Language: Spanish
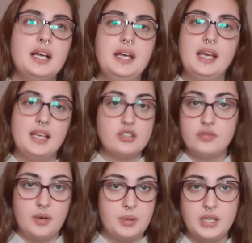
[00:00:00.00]
y su
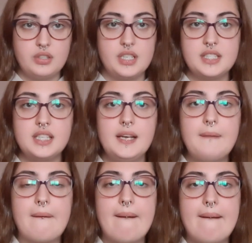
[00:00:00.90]
favorito es
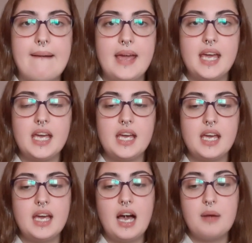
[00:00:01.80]
este.
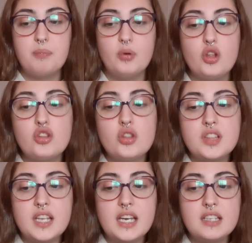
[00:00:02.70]
Eh,
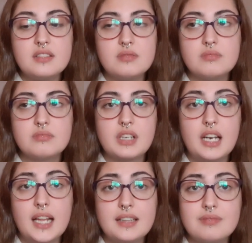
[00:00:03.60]
apodos de
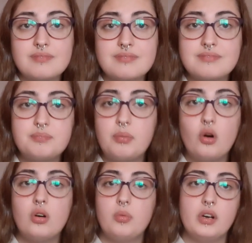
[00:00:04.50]
que la mm,
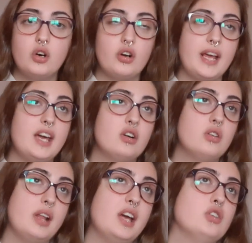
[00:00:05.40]
pongo, pues Oreo,
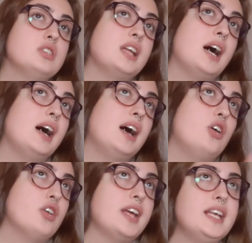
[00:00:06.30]

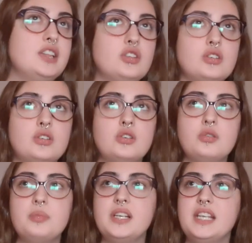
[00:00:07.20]
Oreota,
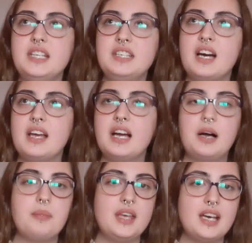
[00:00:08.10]
Oreito, mi niña,
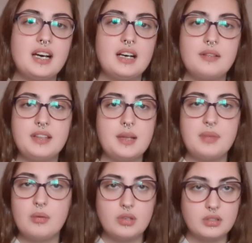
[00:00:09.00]
hija mía, vida
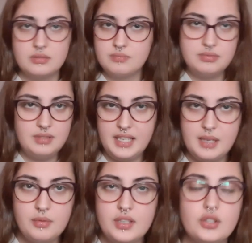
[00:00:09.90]
mía, bueno, le
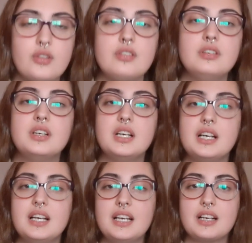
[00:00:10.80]
llamo de todo.
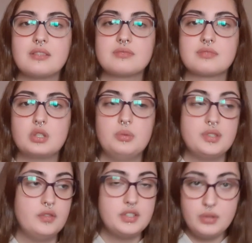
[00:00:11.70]
Como
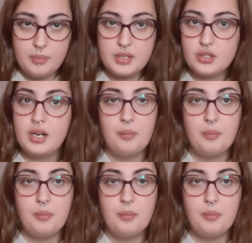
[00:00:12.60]
si fuese una persona,